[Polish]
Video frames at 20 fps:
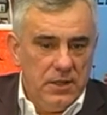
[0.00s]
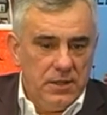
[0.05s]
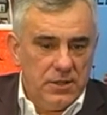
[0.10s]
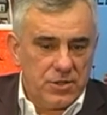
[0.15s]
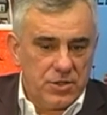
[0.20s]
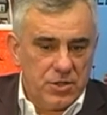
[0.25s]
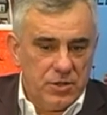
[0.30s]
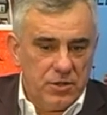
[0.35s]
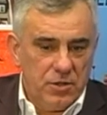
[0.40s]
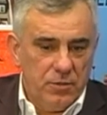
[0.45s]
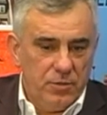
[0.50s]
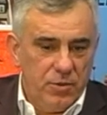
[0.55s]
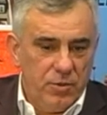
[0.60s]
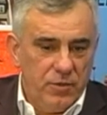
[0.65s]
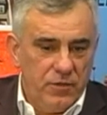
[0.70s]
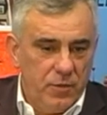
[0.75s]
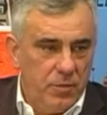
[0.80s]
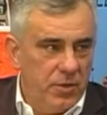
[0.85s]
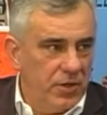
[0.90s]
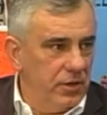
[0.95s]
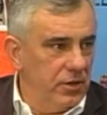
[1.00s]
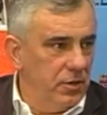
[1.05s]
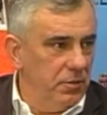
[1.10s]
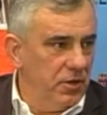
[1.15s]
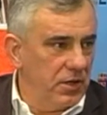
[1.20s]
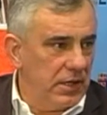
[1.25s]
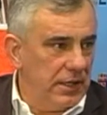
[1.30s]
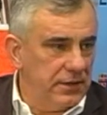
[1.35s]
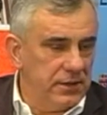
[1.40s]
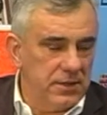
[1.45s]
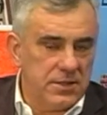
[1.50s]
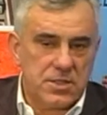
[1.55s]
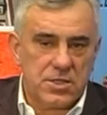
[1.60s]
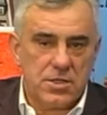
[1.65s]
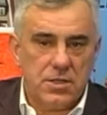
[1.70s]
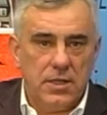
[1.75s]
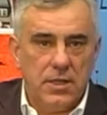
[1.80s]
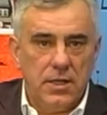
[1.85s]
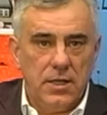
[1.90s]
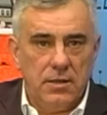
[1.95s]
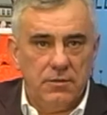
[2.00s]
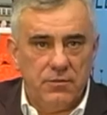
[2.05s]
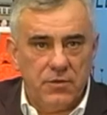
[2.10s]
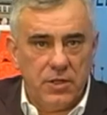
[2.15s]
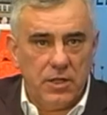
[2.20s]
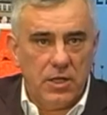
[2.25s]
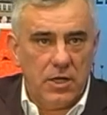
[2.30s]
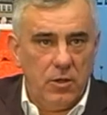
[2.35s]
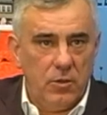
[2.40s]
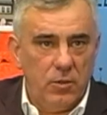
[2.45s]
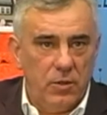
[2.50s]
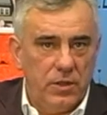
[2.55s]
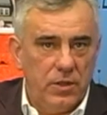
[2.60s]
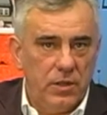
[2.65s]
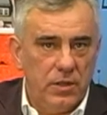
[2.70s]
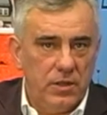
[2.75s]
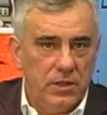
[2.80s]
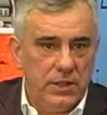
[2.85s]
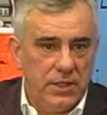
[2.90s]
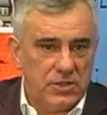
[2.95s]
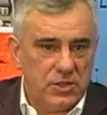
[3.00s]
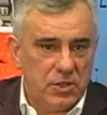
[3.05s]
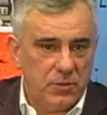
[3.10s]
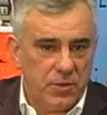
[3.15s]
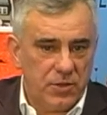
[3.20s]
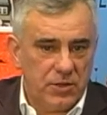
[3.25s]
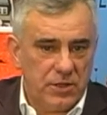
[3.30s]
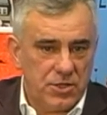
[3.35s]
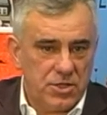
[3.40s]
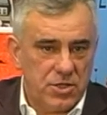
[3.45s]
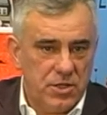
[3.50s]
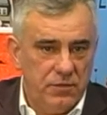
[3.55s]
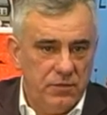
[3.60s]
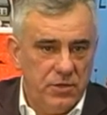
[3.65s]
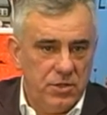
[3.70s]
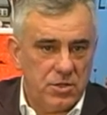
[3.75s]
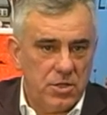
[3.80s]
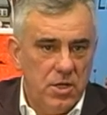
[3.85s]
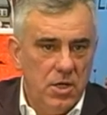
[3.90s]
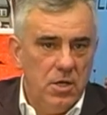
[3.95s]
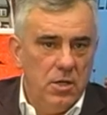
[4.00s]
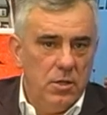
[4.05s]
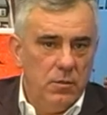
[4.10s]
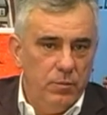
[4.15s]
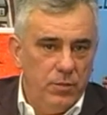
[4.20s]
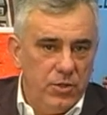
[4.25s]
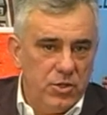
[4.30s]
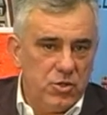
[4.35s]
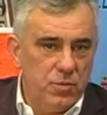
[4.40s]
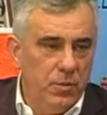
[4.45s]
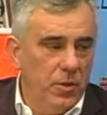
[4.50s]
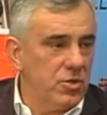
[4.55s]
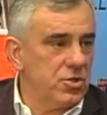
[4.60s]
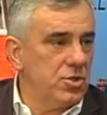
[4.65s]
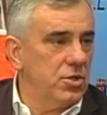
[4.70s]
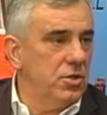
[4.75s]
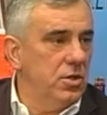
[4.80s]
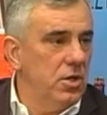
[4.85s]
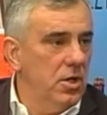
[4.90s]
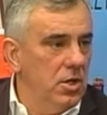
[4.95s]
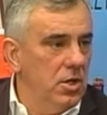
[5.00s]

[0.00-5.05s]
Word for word: że to były wybory demokratyczne, wygrał y, Jacek Protasiewicz. być może,